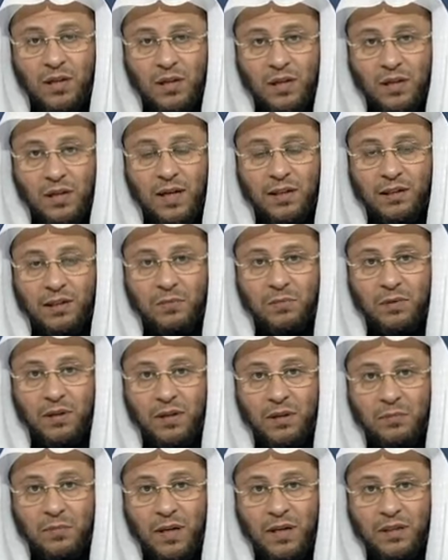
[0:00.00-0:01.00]
الراتبة
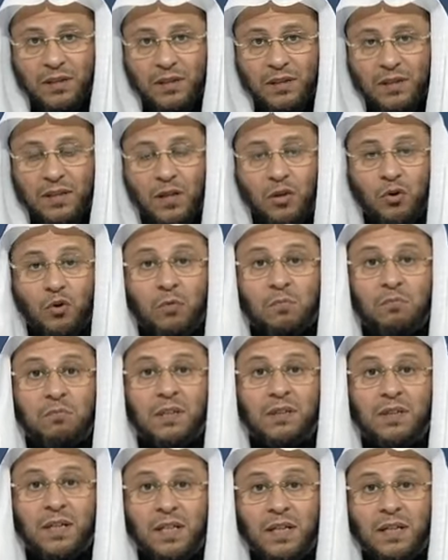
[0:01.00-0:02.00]
البعدية
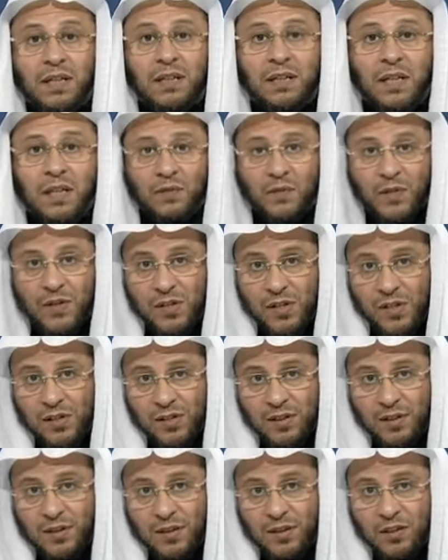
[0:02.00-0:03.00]
ثم تذكرت
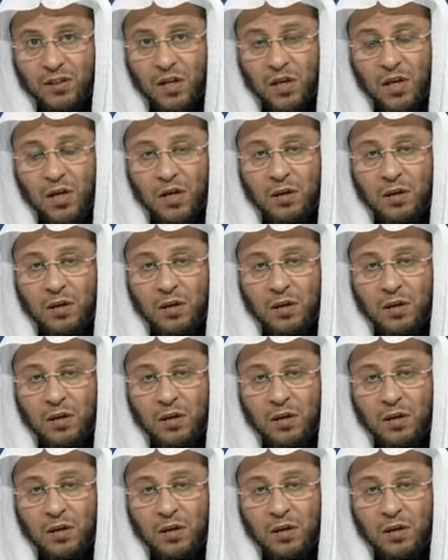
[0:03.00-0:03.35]
فسجدت